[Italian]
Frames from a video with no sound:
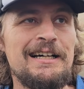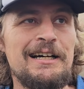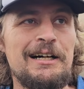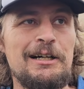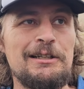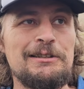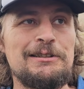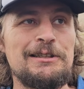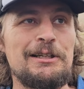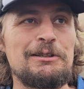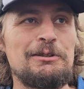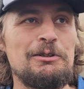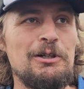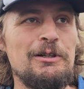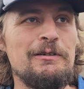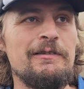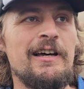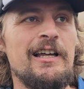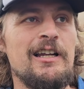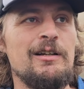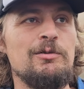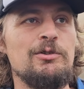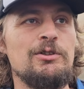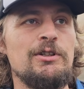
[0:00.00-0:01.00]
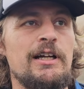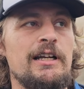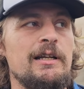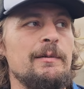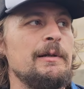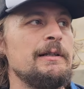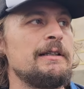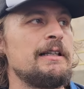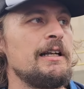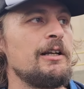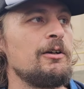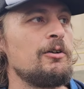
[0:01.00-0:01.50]
a un certo livello bisogna
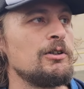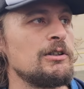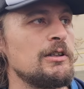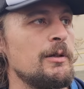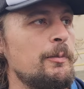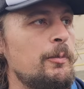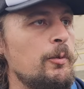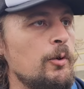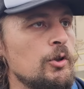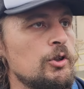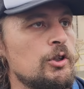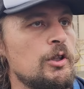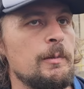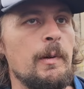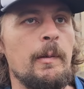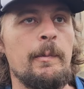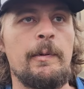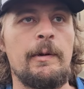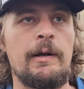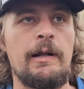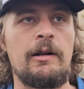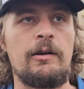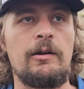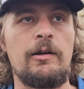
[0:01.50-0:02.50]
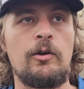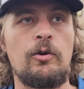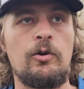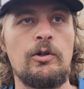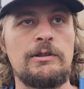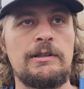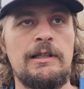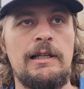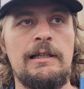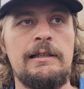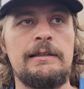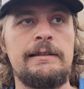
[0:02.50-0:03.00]
rimettere le cose a posto e preparare una
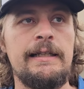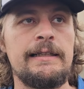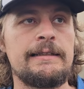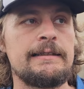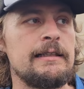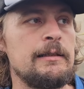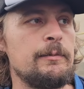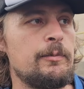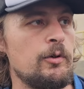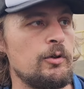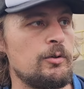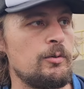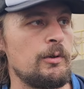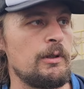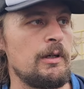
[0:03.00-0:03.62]
rosa all'altezza del prossimo